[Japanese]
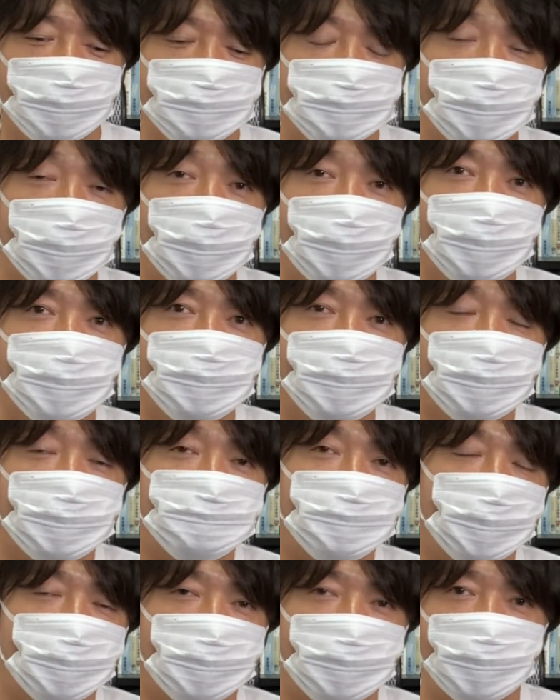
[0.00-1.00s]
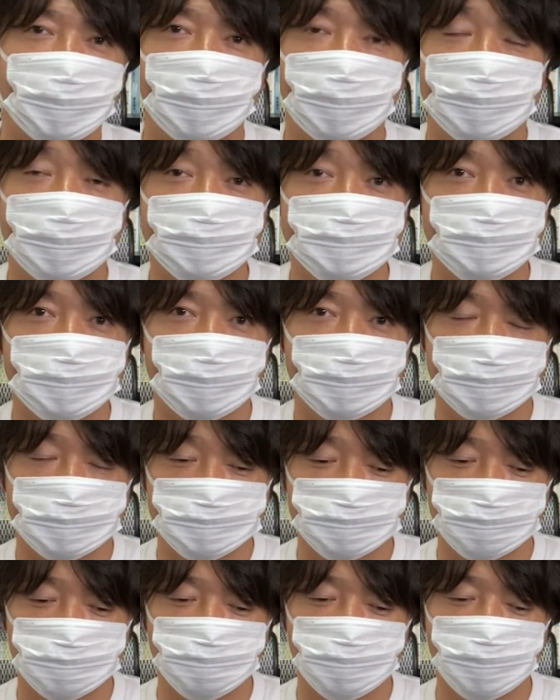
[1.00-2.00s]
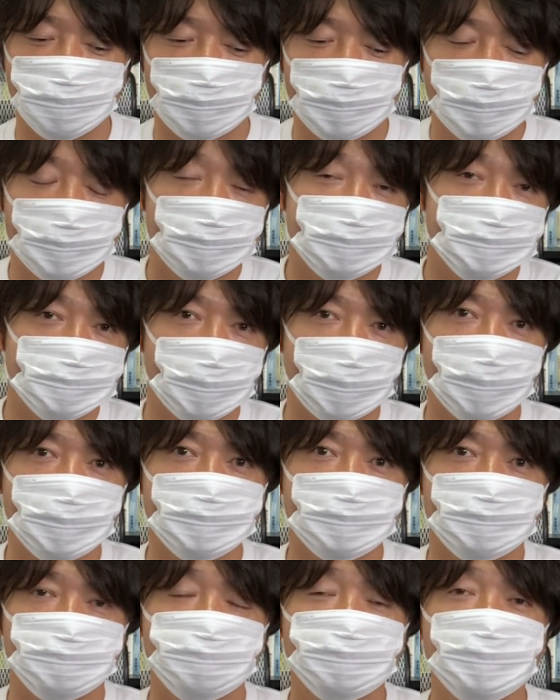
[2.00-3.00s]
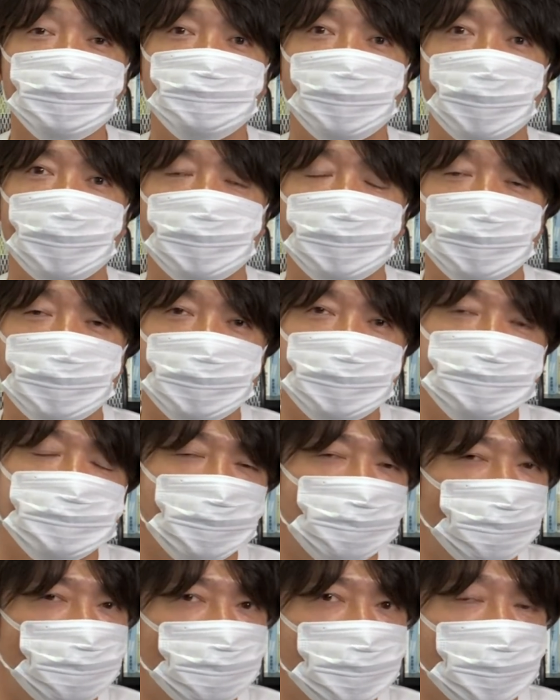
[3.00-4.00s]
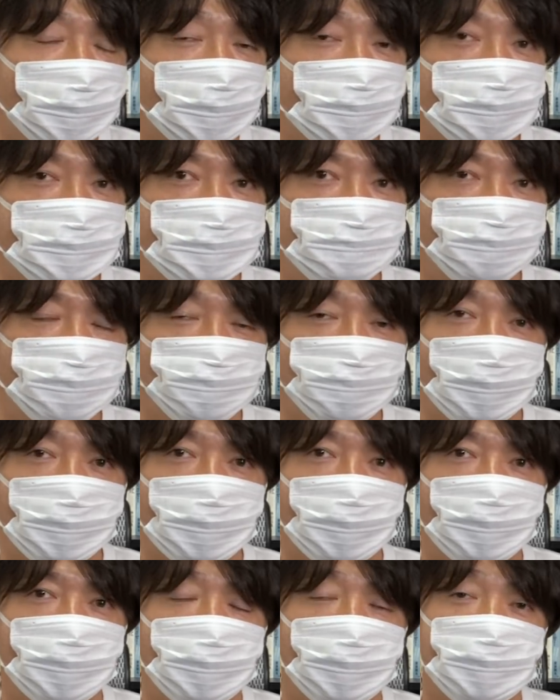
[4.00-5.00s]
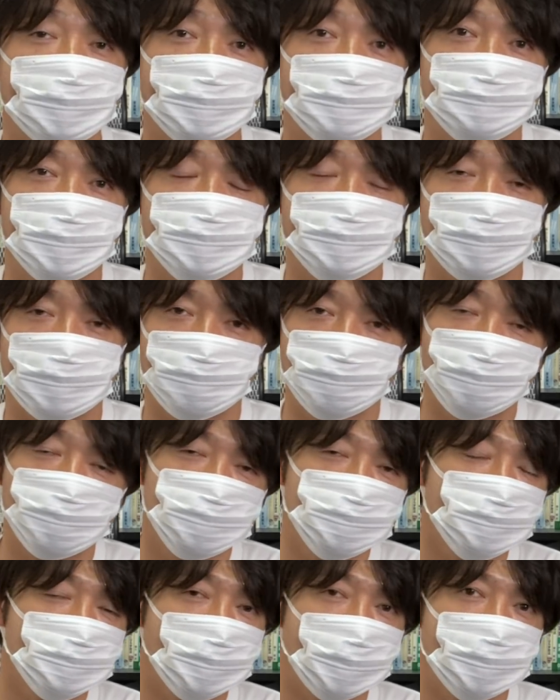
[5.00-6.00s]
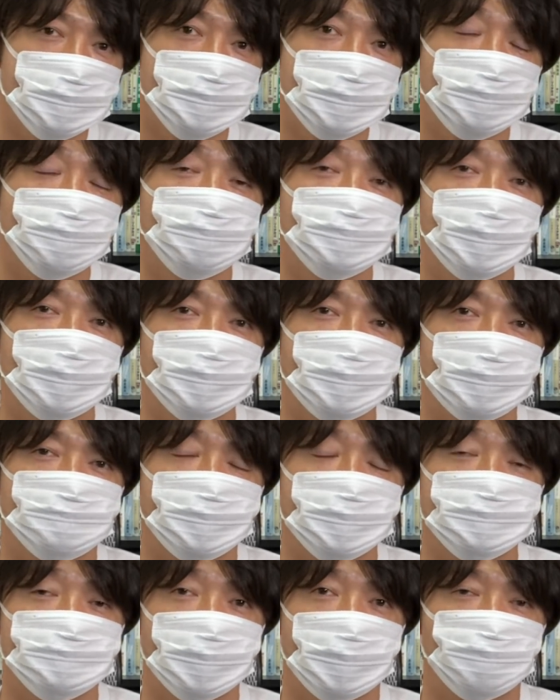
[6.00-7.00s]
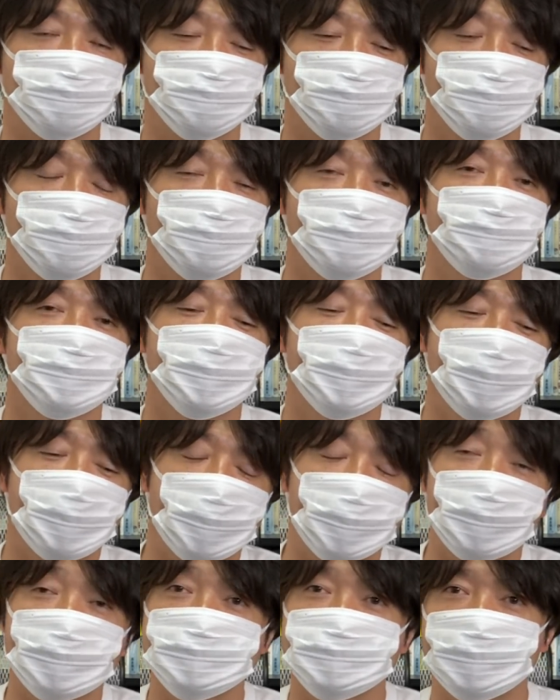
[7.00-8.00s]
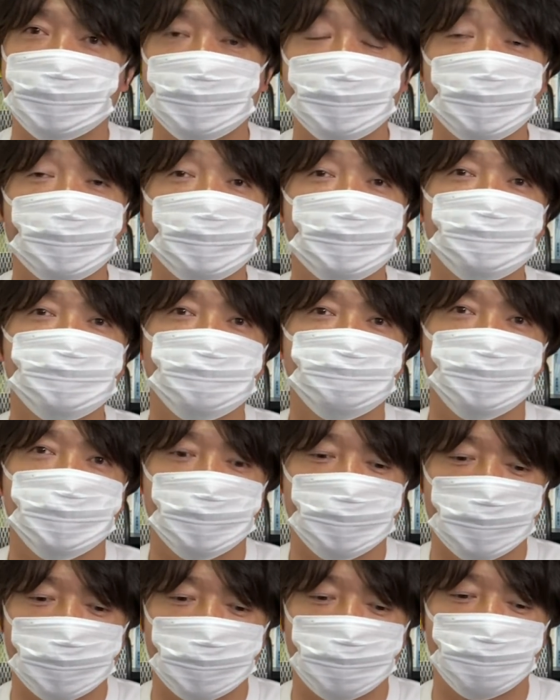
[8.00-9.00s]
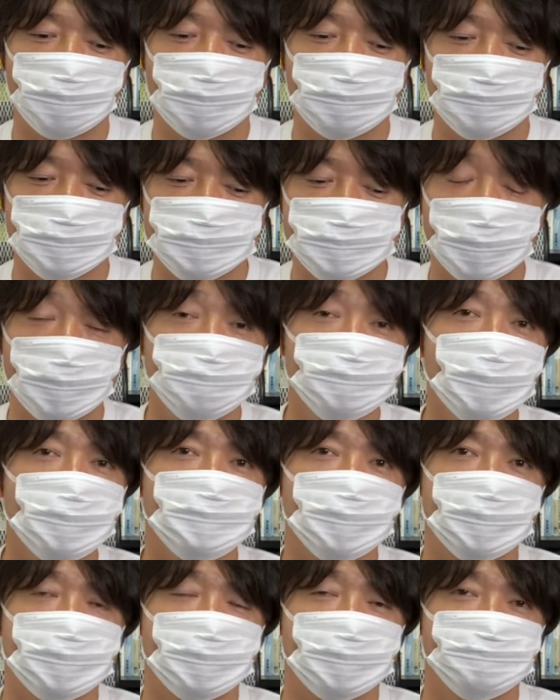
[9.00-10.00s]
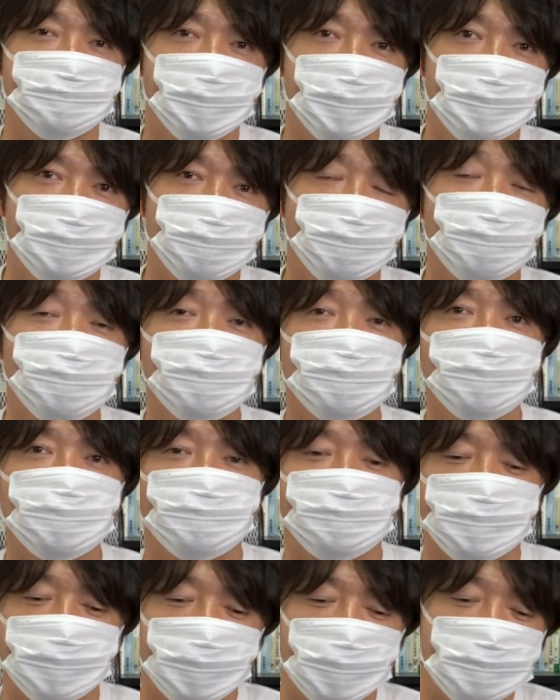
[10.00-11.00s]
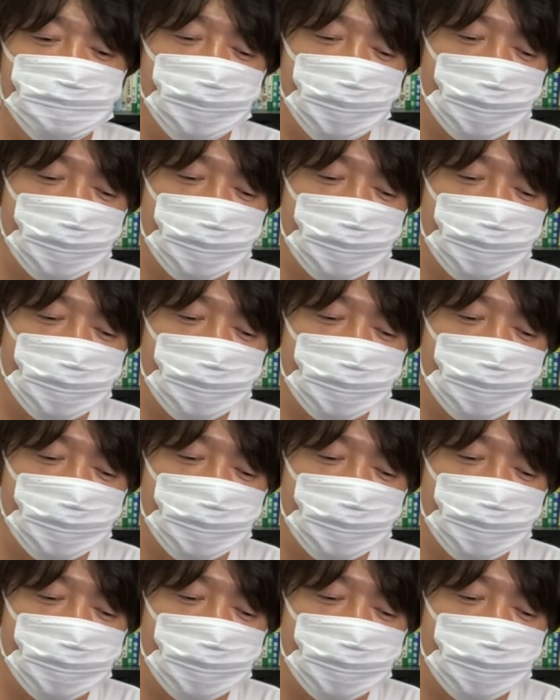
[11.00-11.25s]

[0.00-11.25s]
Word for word: 下がらなければなかなか話せないんですけども、下がった時は、えー、じゃあこうな形で僕は考えていますとか、こういう対策を練っていますみたいなことを話していきたいなと思っております。逆言えばね、今後、今